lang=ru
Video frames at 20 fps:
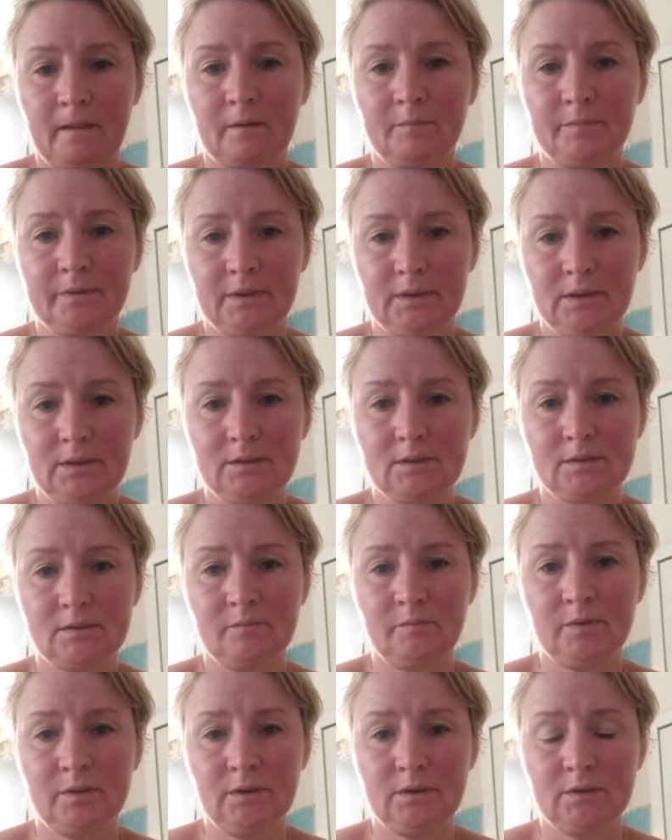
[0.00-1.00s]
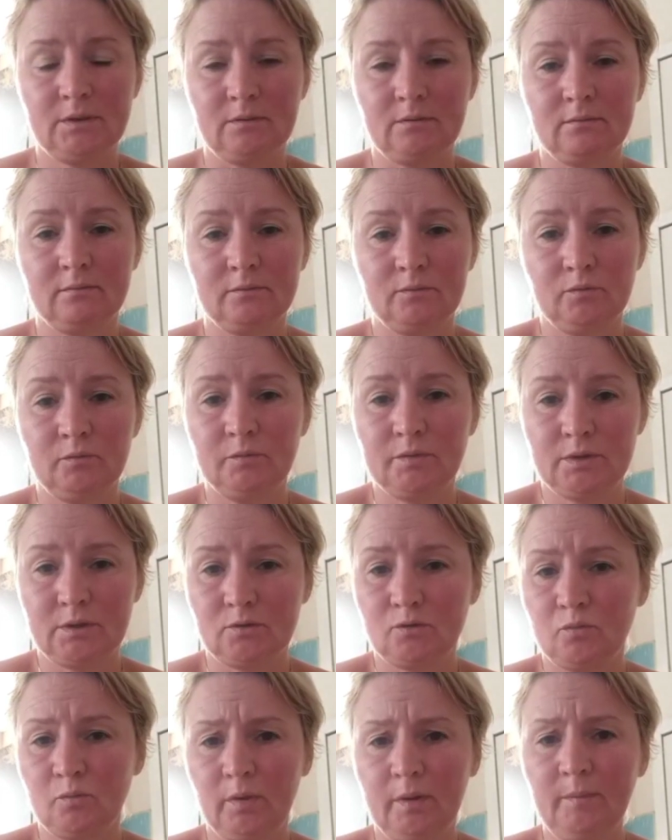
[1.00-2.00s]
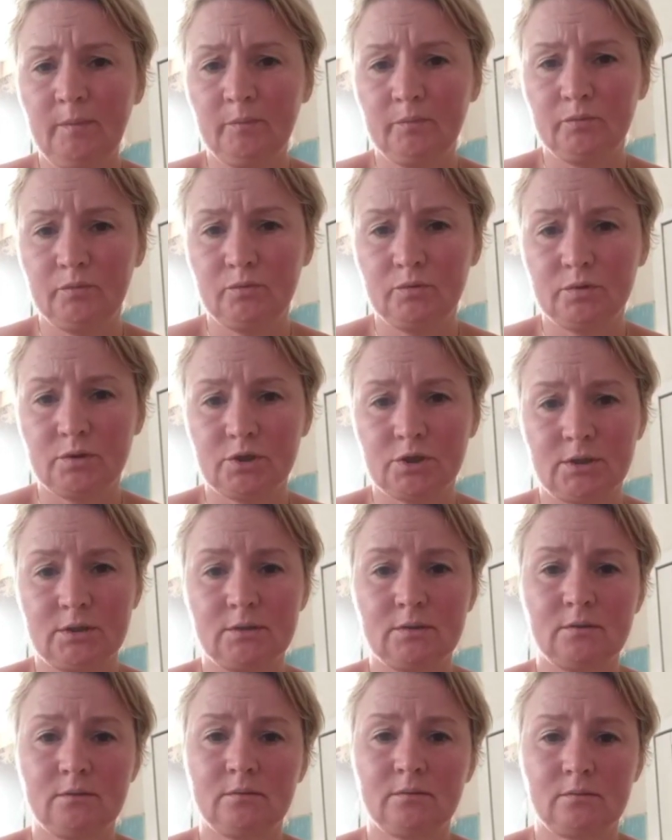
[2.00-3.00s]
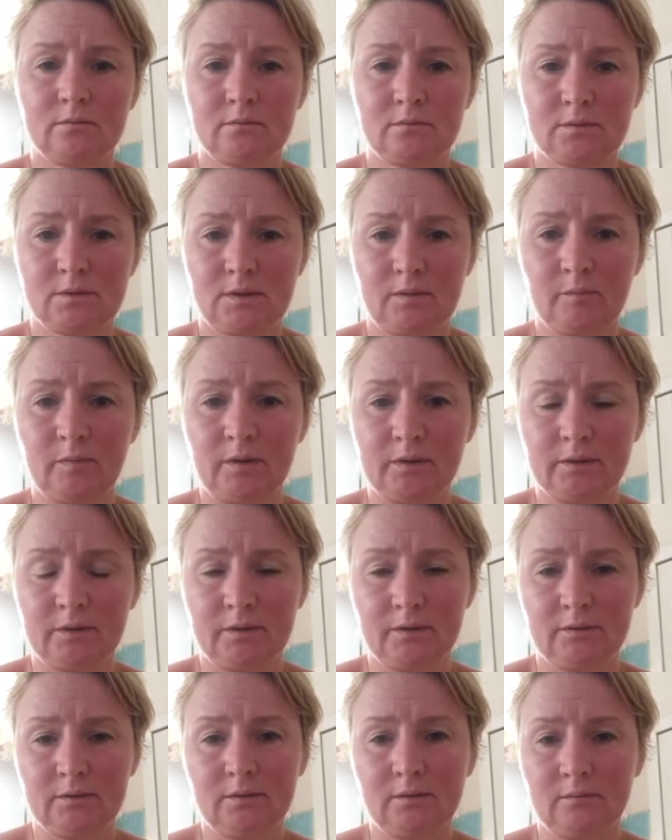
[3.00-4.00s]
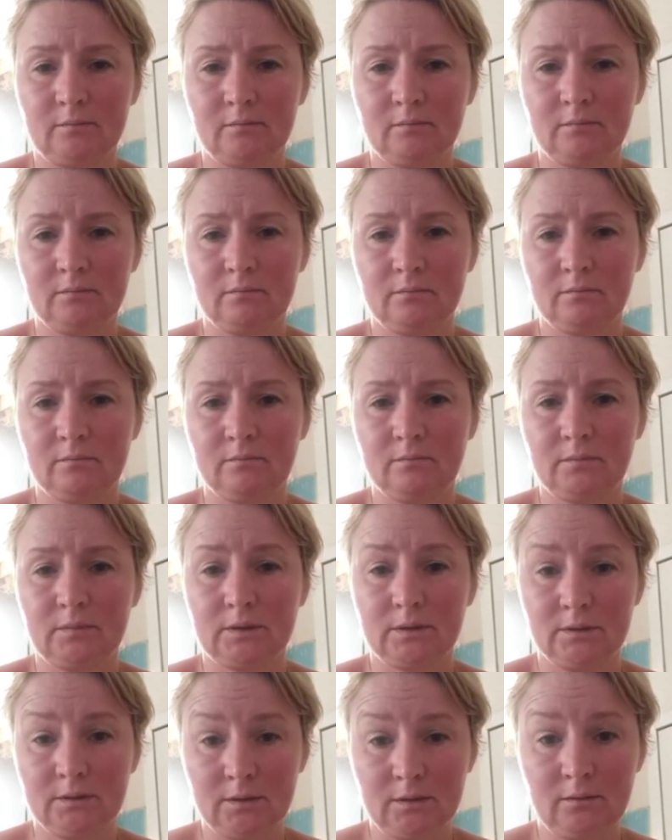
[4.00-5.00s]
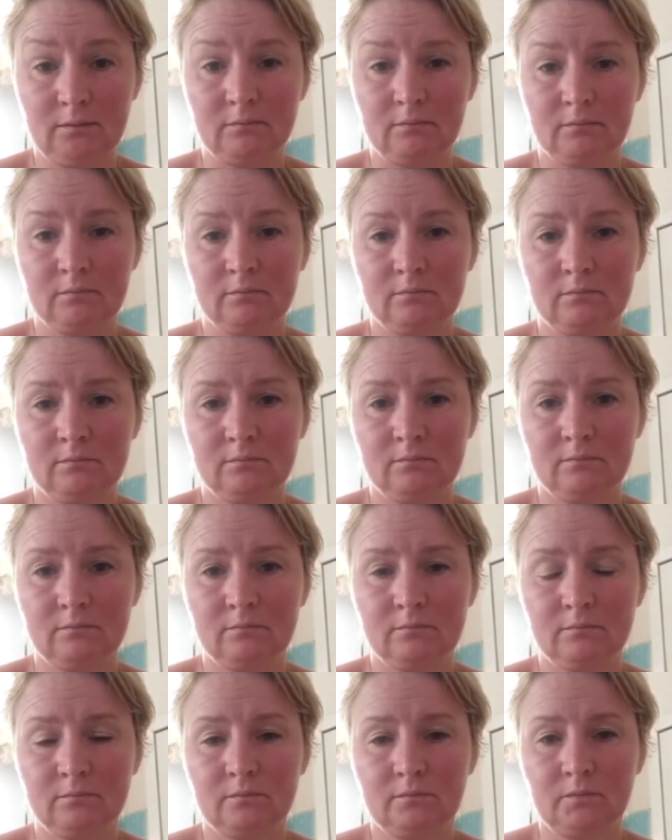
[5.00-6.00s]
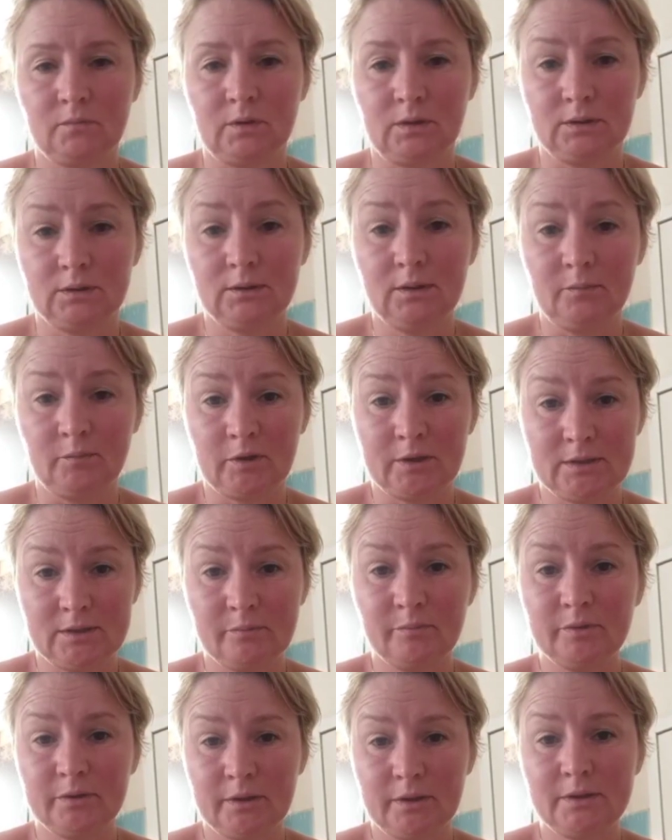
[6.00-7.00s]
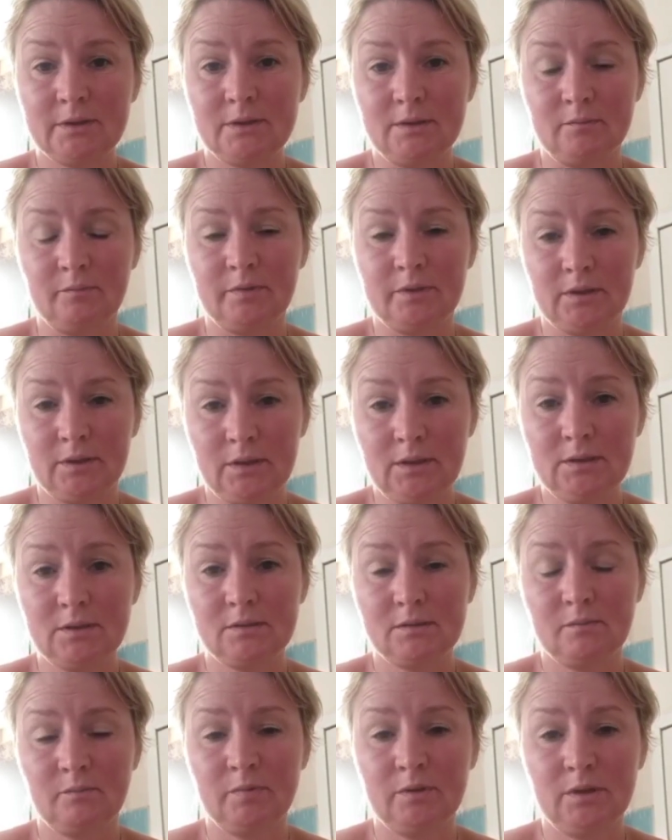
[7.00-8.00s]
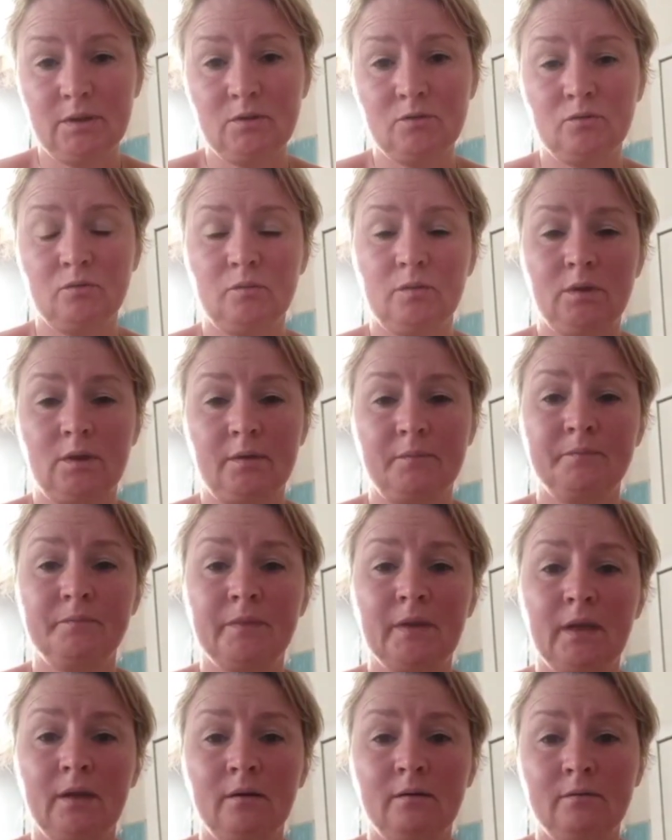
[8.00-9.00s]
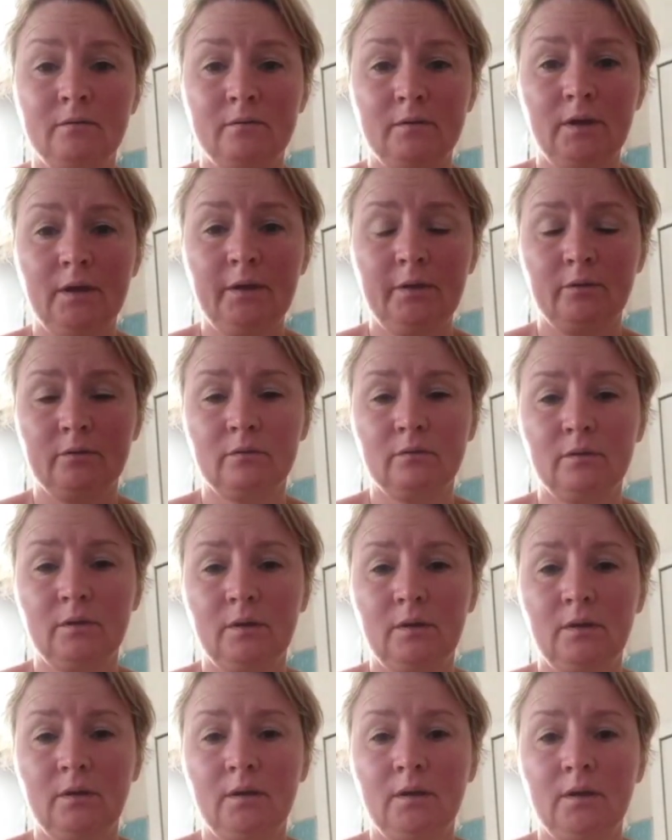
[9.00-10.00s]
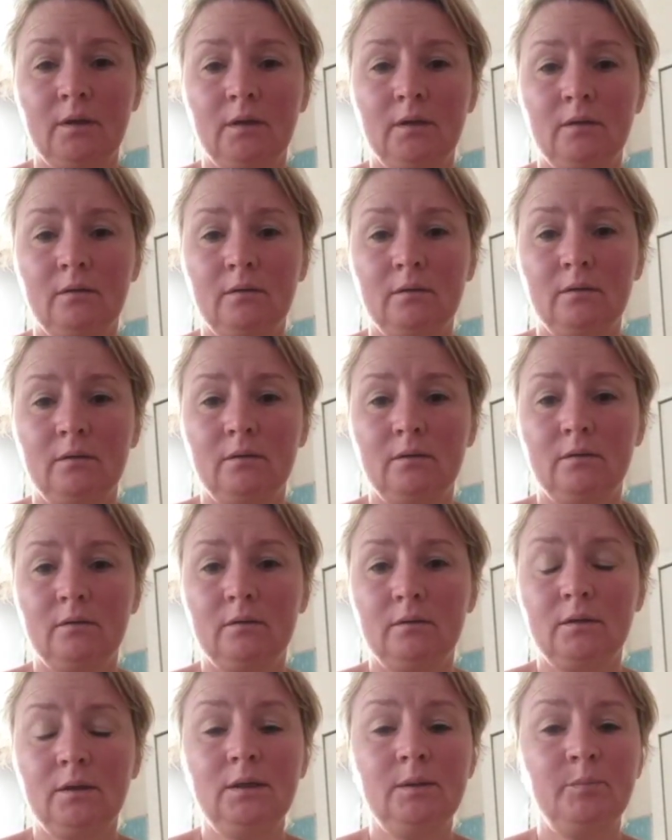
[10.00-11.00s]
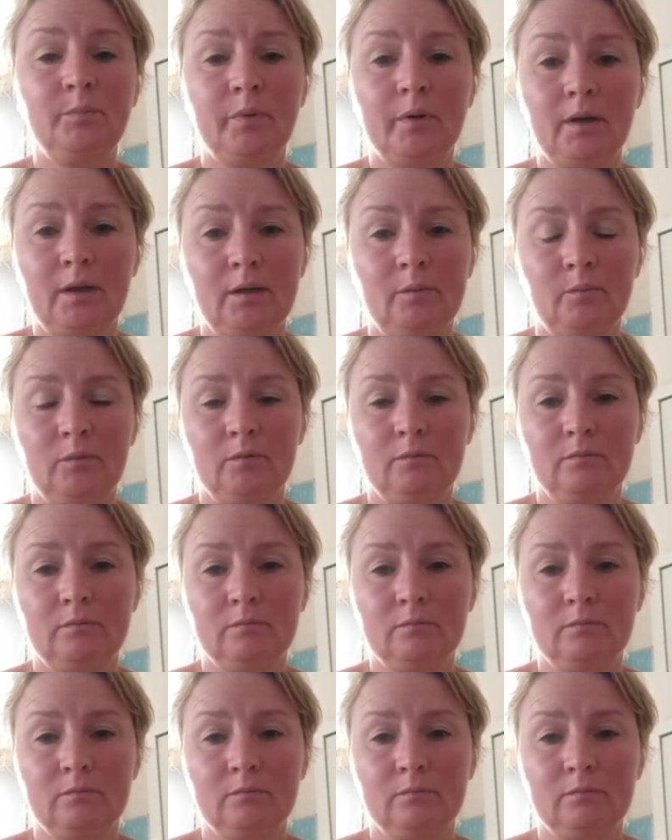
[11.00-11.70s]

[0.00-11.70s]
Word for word: Приедьте, соберите. Вы думаете, я зубами буду держать? Э, собак не отдам. Отдам. Отдам хотя бы на день. Приедьте, заберите у меня Варю или Пальму.